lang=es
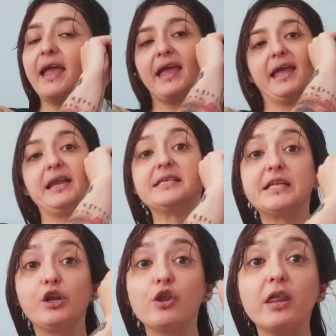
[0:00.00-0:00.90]
el
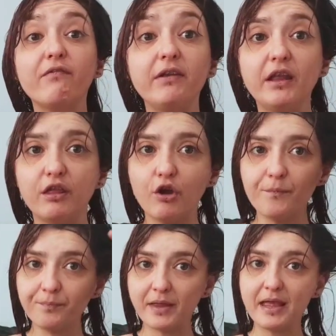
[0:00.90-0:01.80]
estilo de
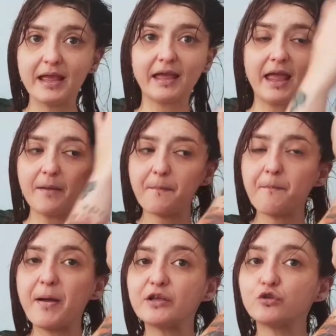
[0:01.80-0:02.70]
definición que
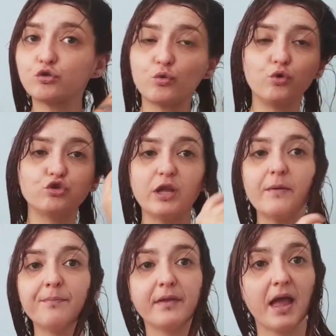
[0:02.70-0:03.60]
más os guste
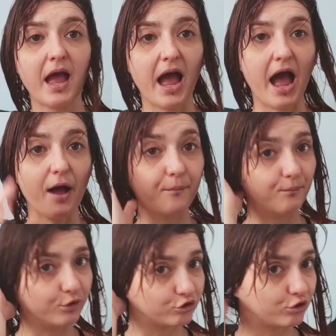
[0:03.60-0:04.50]
a
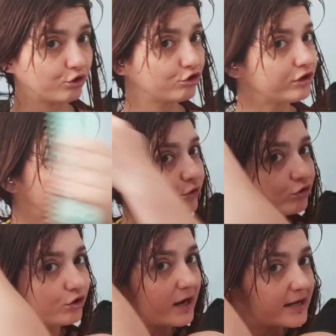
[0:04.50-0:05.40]
vosotros y a
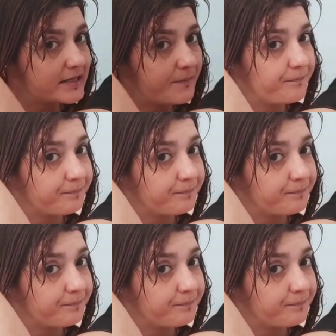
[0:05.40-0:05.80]
vosotras.